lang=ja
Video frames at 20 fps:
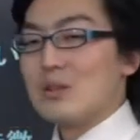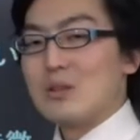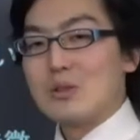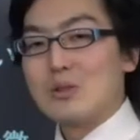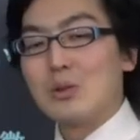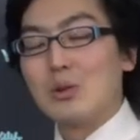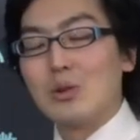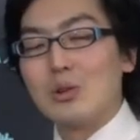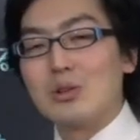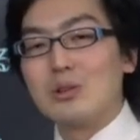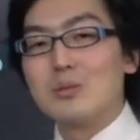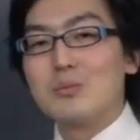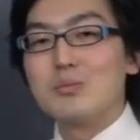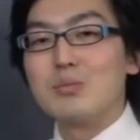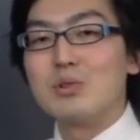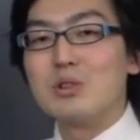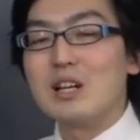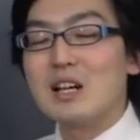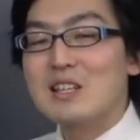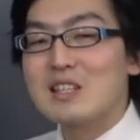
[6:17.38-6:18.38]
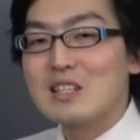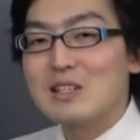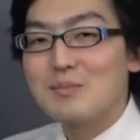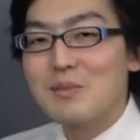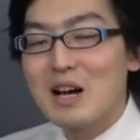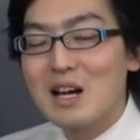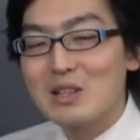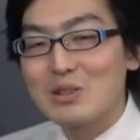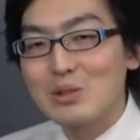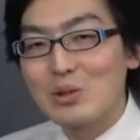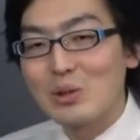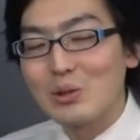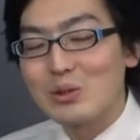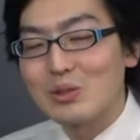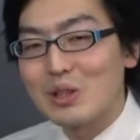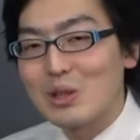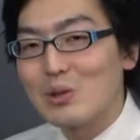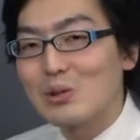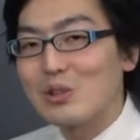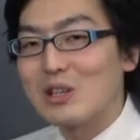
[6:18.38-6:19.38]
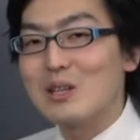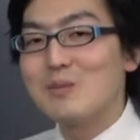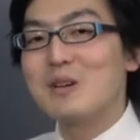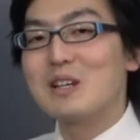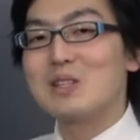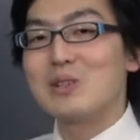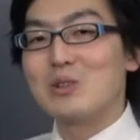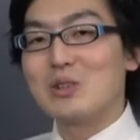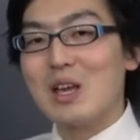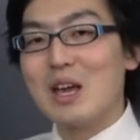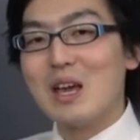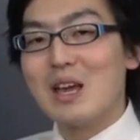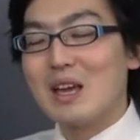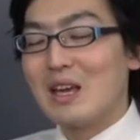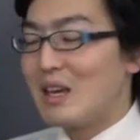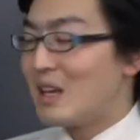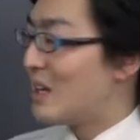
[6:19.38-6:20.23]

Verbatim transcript: そうブラスバンドってよく言いますよね